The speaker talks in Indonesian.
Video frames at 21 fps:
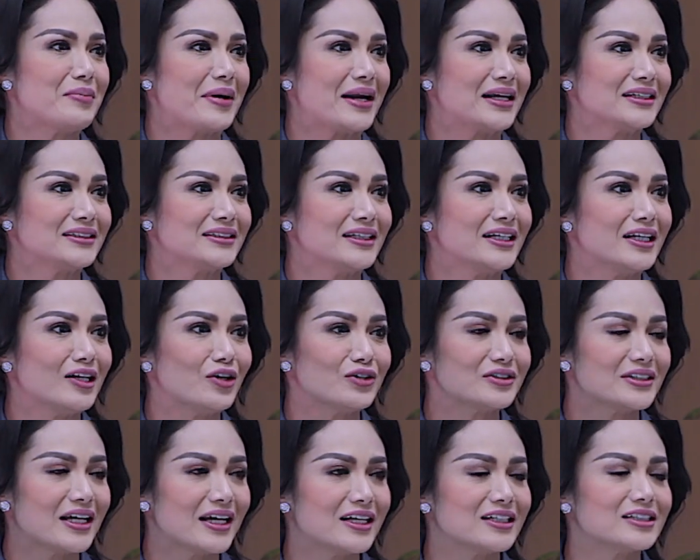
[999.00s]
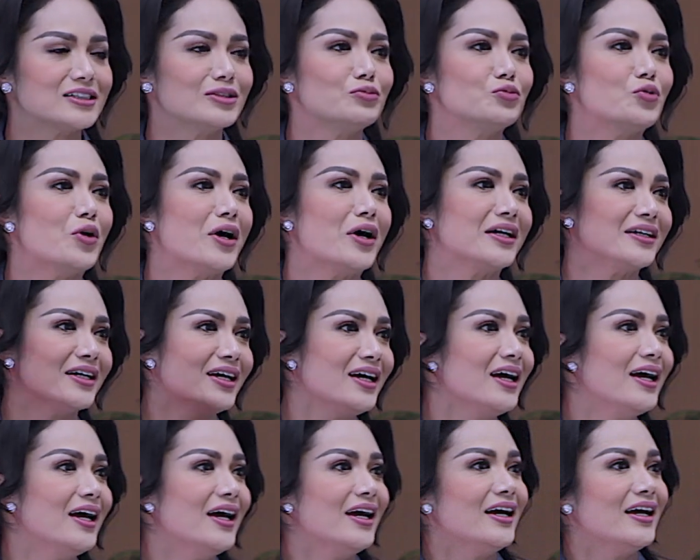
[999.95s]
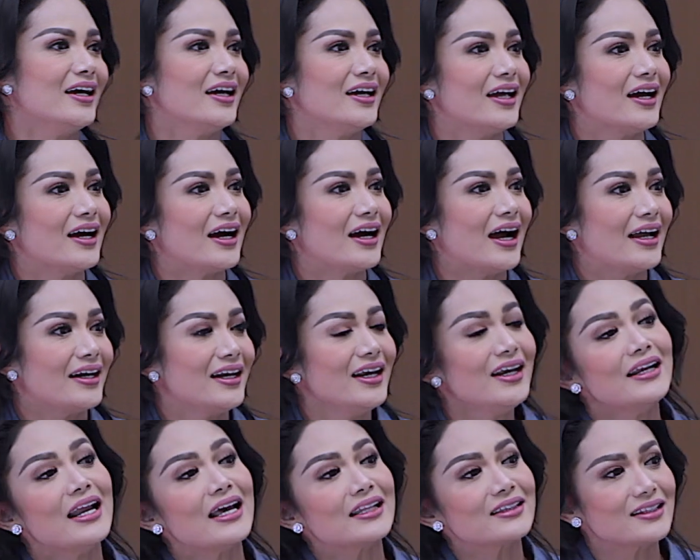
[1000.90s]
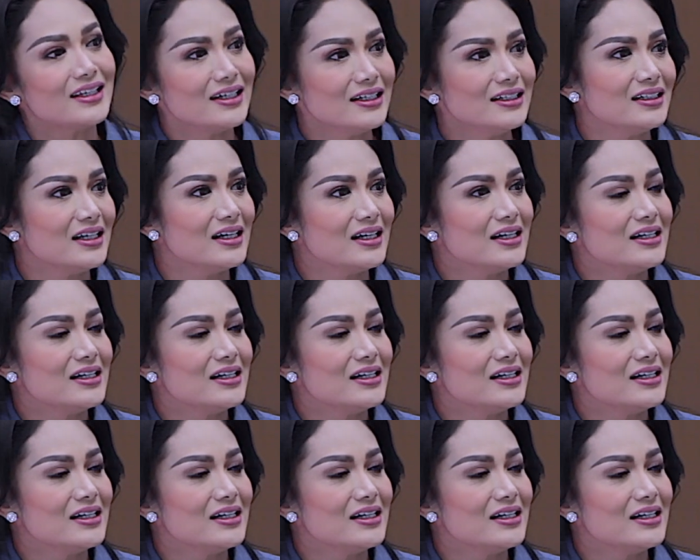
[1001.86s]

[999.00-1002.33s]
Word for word: para senior saya semuanya, ya Kade datang